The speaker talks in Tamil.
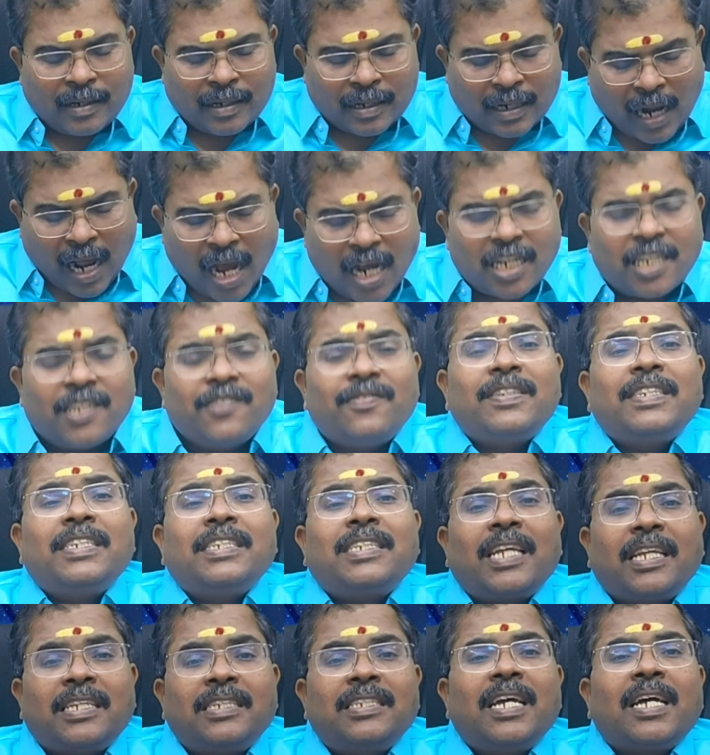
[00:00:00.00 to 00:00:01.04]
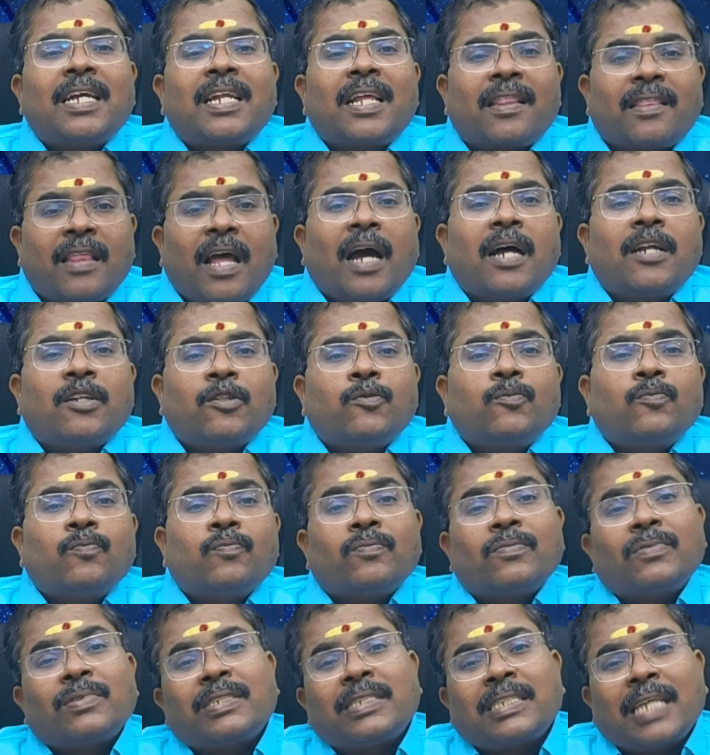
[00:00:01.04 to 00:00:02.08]
ராகுவின் சஞ்சாரத்தாலும்
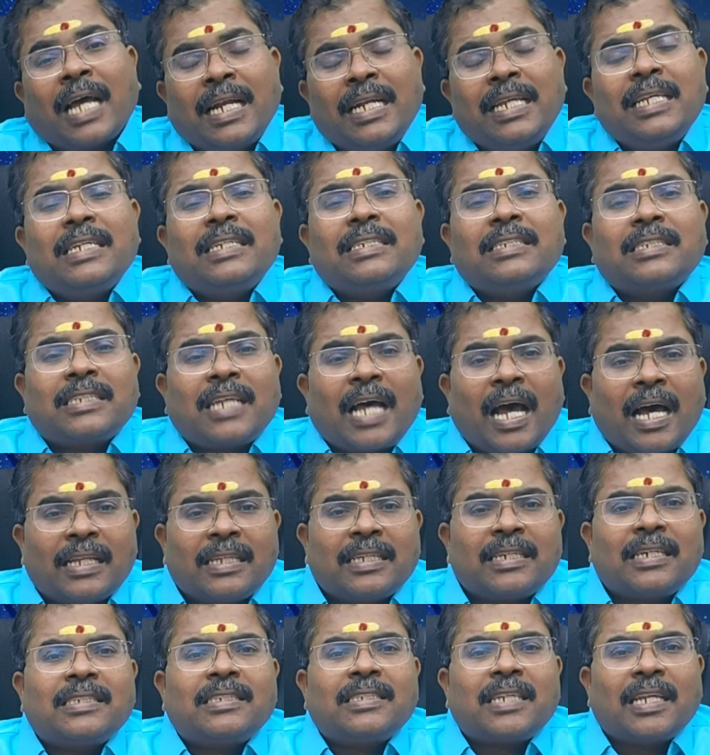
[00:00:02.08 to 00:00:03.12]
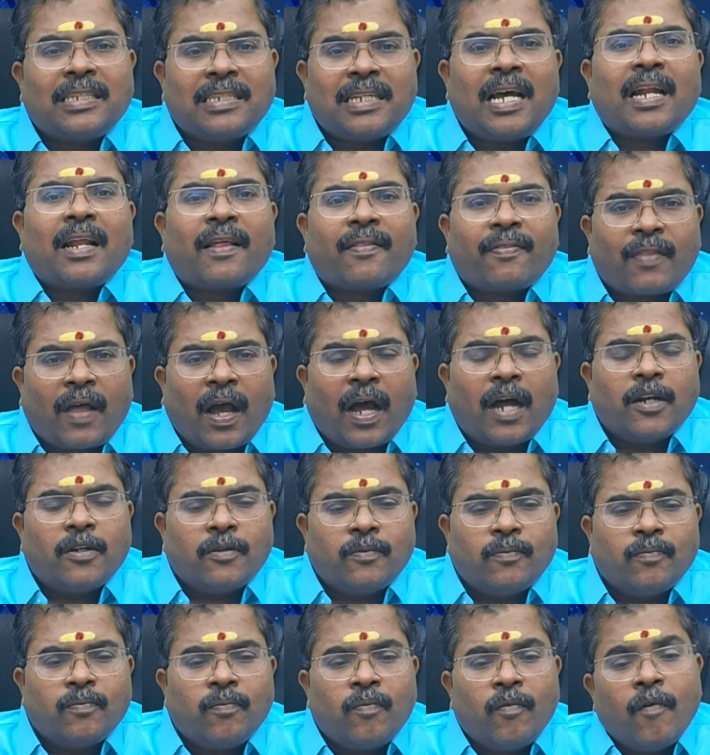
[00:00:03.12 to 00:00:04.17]
சனியின் சாதக
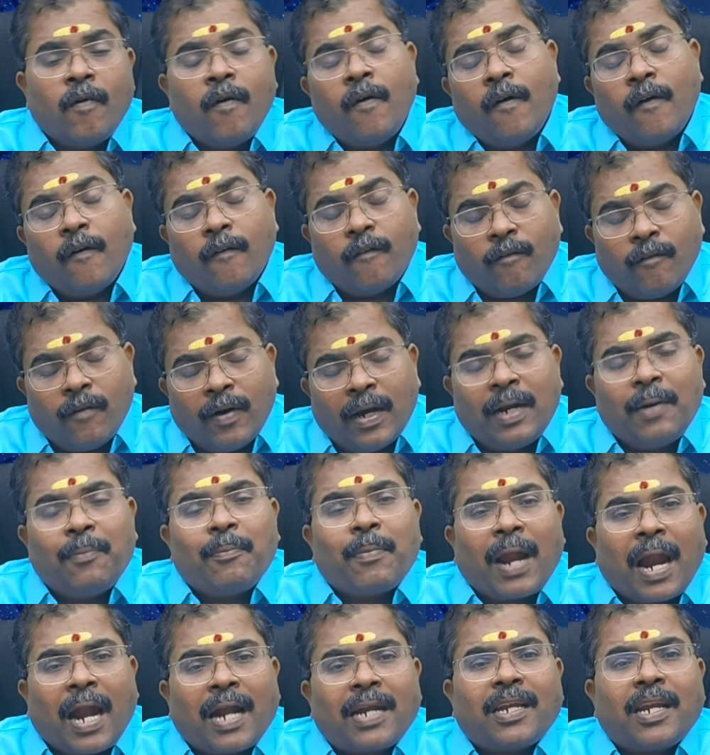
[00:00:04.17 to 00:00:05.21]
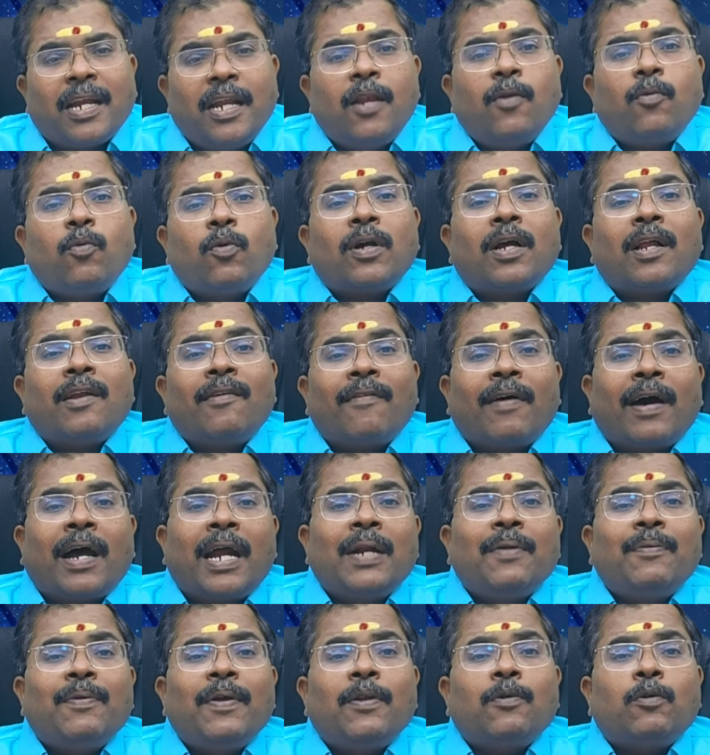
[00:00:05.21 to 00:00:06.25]
சஞ்சாரத்தாலும் வரும் நாட்களில் உங்கள்
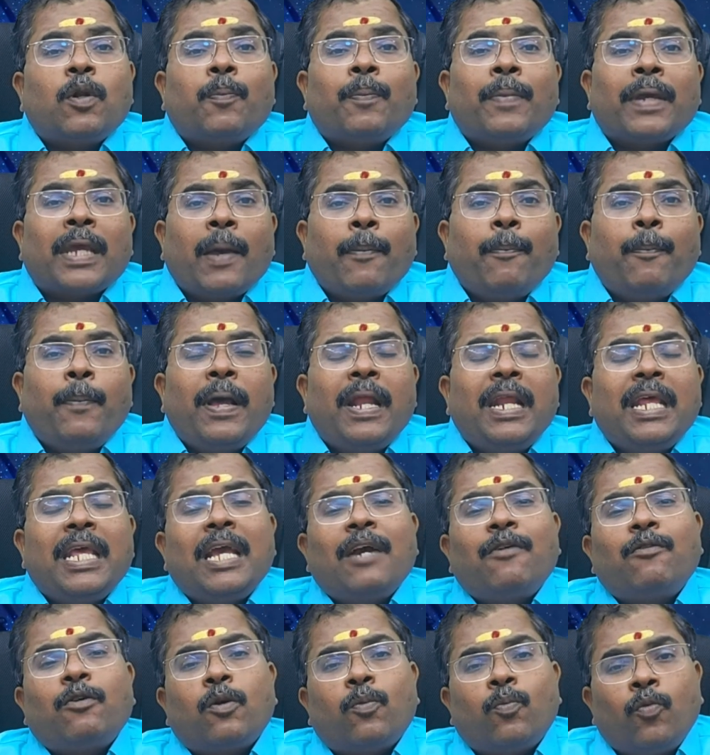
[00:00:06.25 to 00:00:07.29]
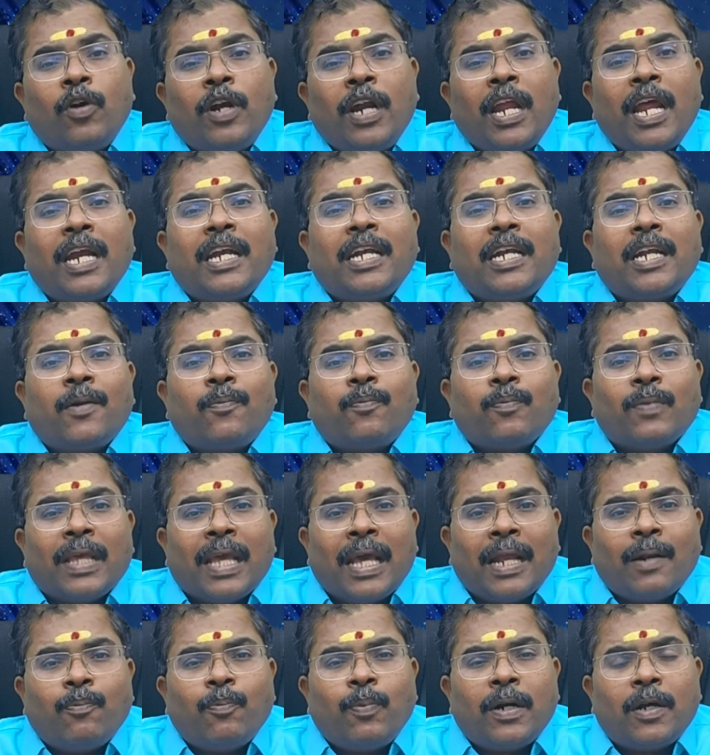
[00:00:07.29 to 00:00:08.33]
வாழ்வில் ஒரு மிகப்பெரிய ஒரு முன்னேற்றம்
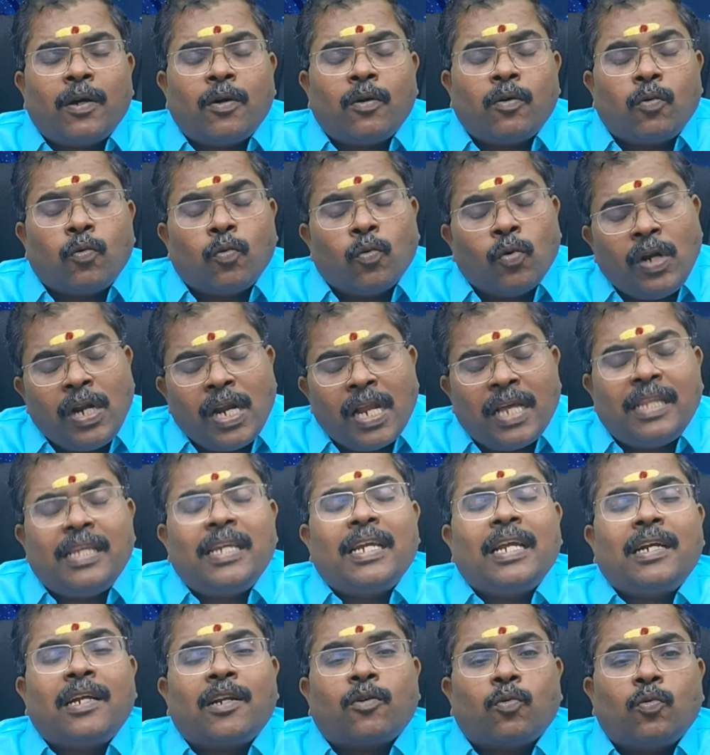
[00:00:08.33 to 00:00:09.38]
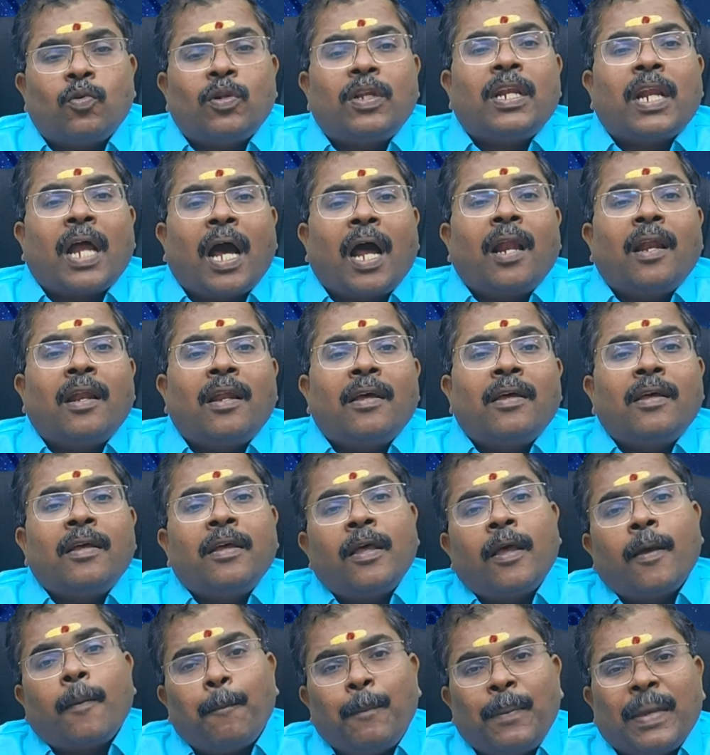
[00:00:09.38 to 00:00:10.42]
ஏற்பட உள்ளது என்று கூறினால்
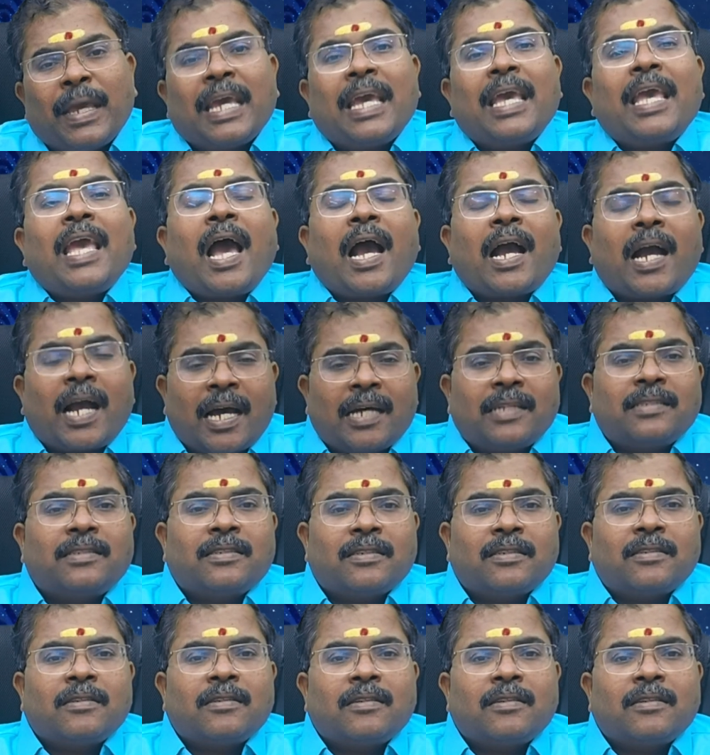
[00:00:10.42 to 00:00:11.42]
மிகையாகாது